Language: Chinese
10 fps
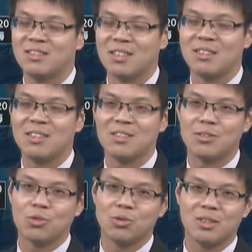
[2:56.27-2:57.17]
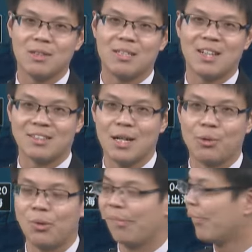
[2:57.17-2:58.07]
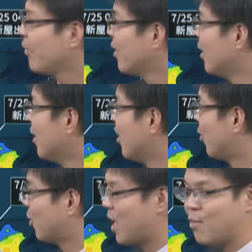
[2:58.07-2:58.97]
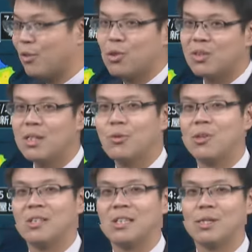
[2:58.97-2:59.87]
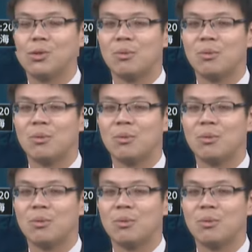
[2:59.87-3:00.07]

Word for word: 降进出现强降雨。随着台风逐渐远离，